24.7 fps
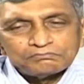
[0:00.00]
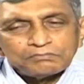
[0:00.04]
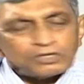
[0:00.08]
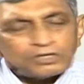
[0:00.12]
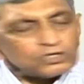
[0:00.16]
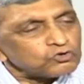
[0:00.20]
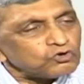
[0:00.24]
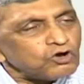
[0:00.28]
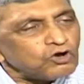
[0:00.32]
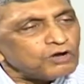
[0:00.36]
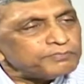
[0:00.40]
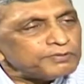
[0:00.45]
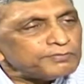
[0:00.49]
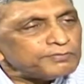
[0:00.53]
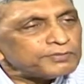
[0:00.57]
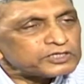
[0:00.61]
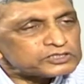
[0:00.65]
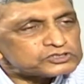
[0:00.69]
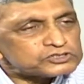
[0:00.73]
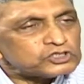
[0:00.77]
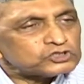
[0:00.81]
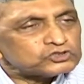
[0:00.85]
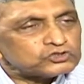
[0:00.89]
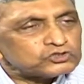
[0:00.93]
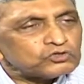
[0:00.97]
మన కోపం
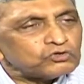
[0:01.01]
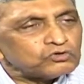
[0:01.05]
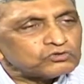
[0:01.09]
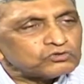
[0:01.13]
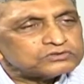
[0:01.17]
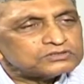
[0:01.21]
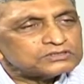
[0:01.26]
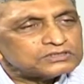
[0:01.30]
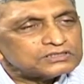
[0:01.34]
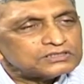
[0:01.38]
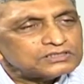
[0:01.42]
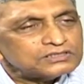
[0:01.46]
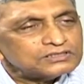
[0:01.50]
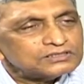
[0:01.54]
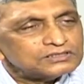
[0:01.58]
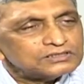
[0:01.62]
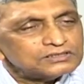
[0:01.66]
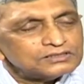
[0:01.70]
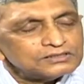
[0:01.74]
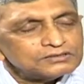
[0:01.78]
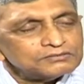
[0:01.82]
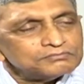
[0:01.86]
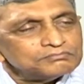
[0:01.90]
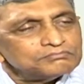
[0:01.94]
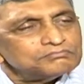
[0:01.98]
మనకు శత్రువు అవుతుంది
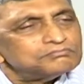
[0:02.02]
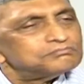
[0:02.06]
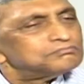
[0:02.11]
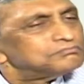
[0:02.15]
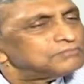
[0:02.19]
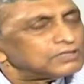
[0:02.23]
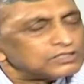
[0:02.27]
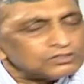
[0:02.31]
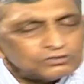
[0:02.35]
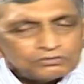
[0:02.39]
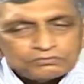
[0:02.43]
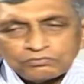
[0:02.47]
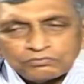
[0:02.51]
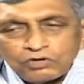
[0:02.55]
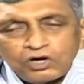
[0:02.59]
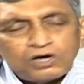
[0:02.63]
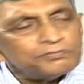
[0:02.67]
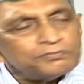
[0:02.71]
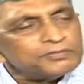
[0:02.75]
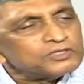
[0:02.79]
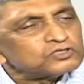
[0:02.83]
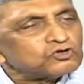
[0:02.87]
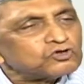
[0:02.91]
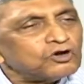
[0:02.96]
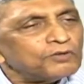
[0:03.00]
మనం మొహం
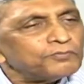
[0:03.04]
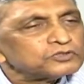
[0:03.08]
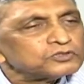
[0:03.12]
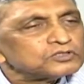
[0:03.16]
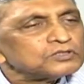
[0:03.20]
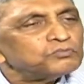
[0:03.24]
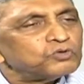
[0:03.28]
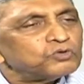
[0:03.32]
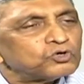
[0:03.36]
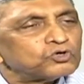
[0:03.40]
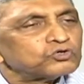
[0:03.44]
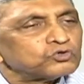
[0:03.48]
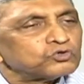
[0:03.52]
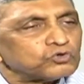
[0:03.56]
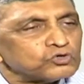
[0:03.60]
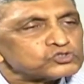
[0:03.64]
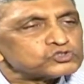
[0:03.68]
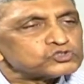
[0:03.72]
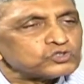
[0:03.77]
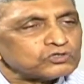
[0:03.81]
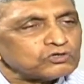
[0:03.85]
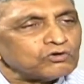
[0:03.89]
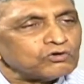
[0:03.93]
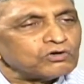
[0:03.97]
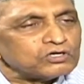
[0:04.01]
మీద కోపంతో ముక్కును
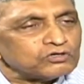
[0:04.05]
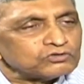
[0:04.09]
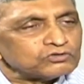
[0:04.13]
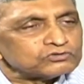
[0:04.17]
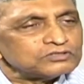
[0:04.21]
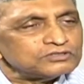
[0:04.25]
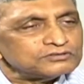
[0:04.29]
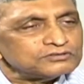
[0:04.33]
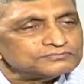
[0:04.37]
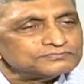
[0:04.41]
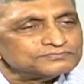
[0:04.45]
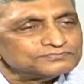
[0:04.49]
కోసుకున్న వాళ్ళు అవుతాం